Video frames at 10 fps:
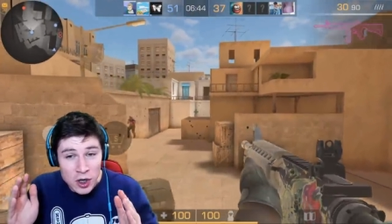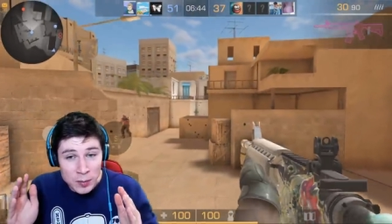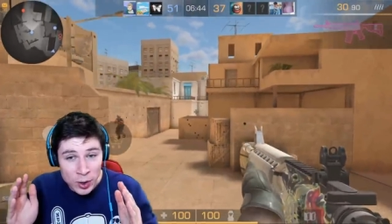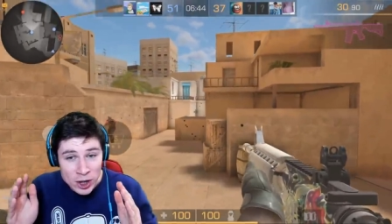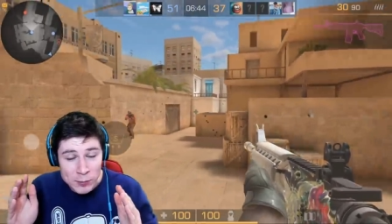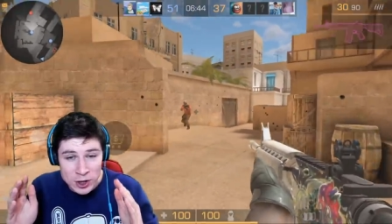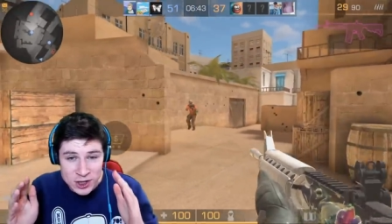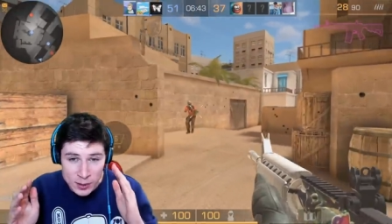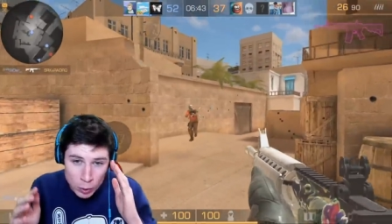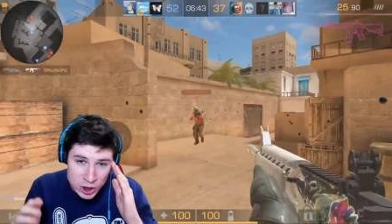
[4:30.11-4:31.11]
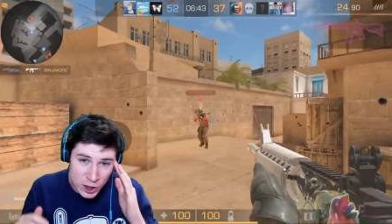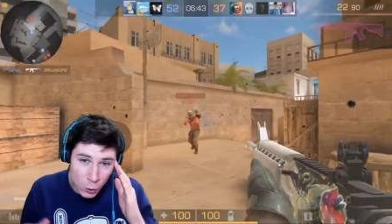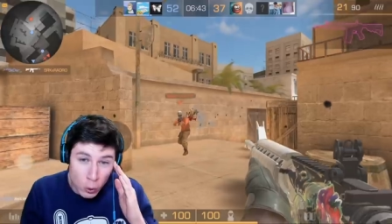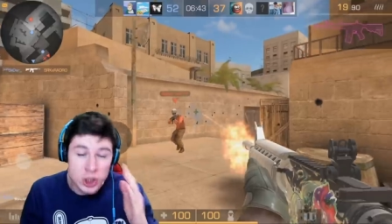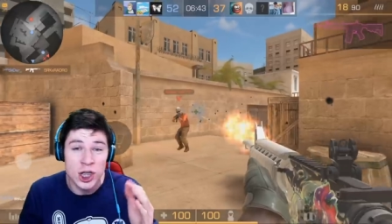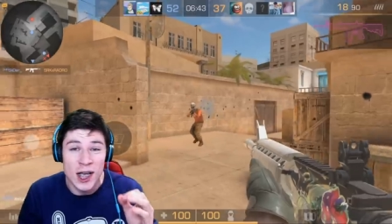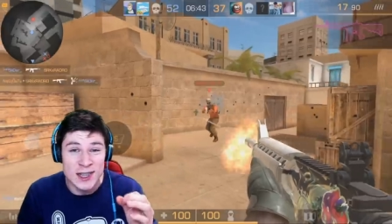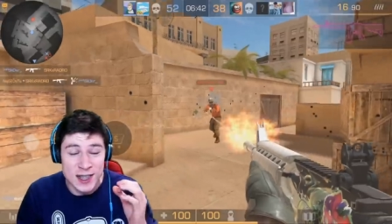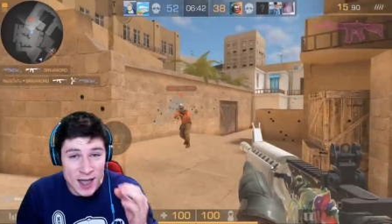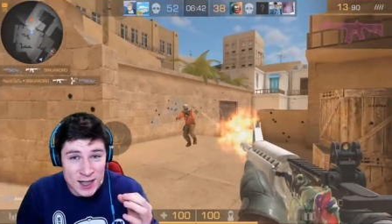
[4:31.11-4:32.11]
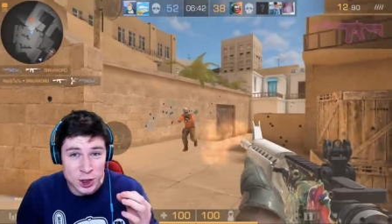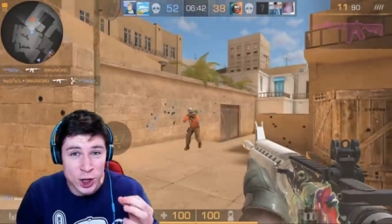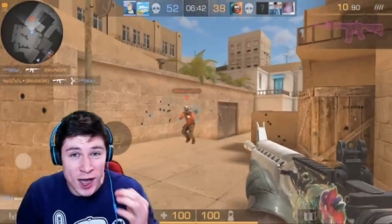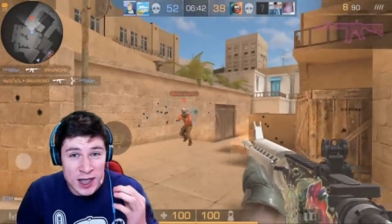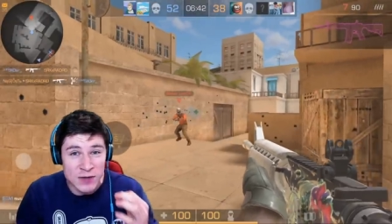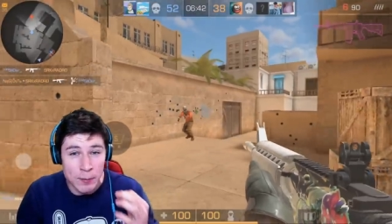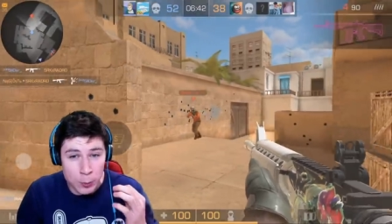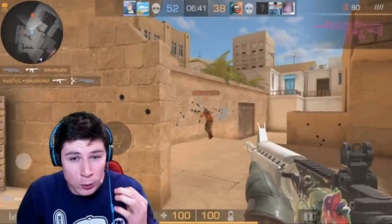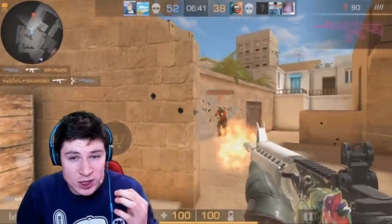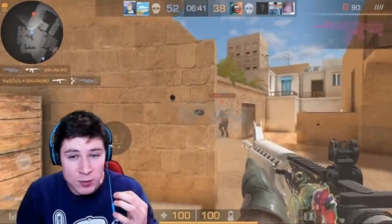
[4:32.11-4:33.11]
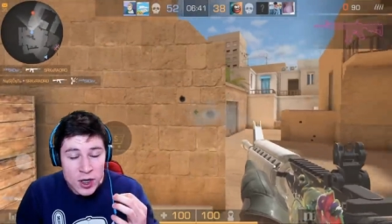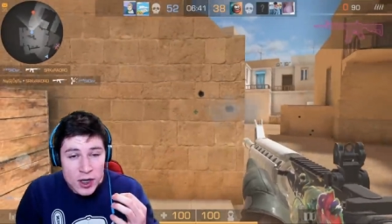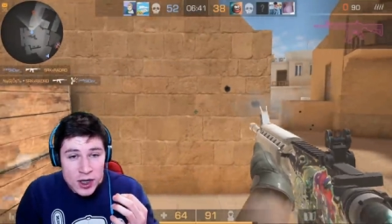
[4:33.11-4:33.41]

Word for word: Поэтому разработчики очень озадачены этим вопросом,